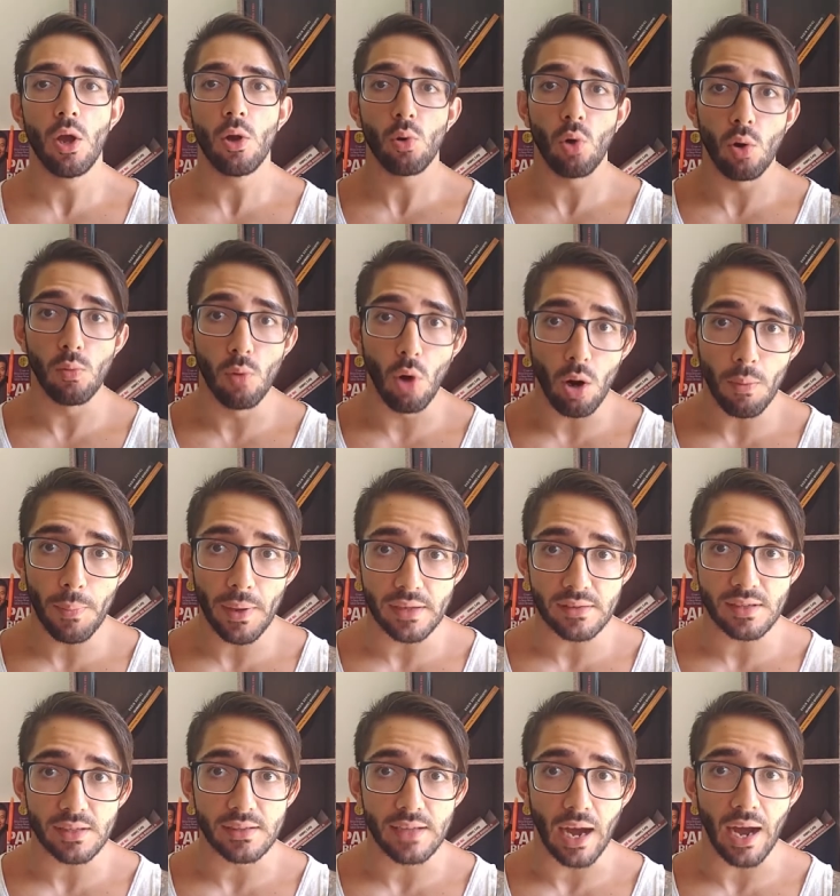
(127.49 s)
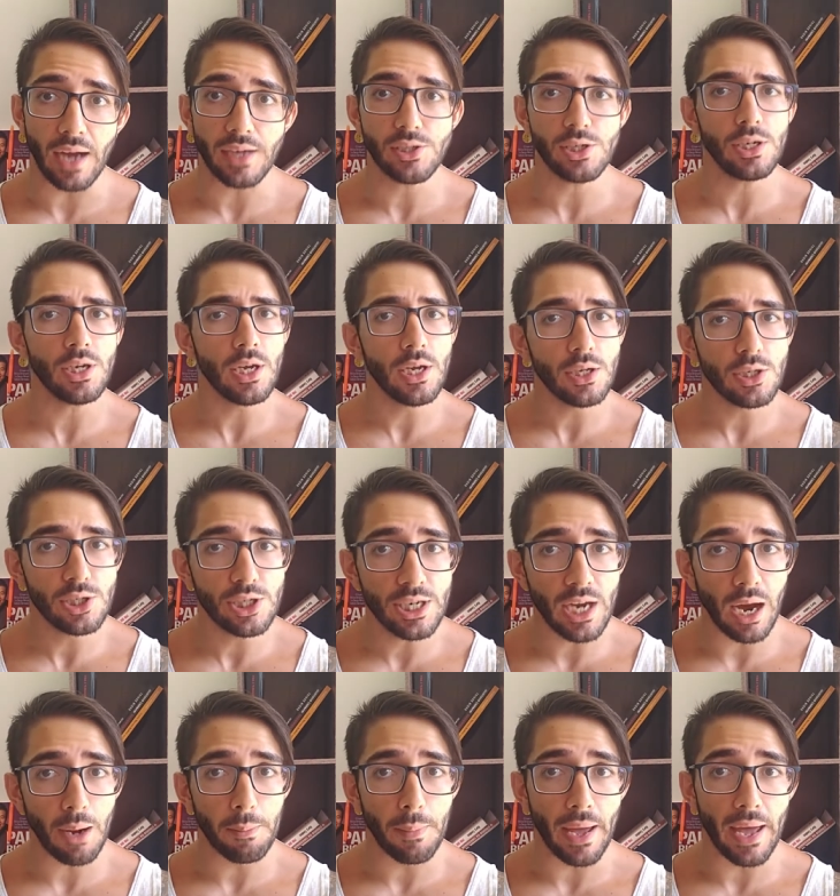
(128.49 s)
como obesidade,
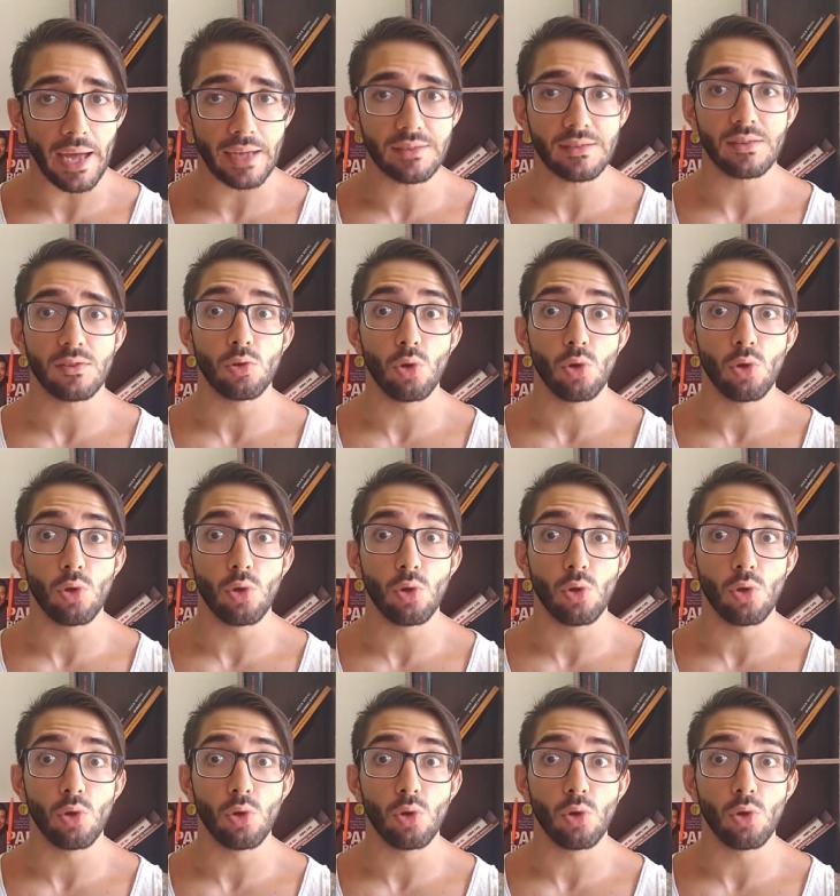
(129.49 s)
diabetes,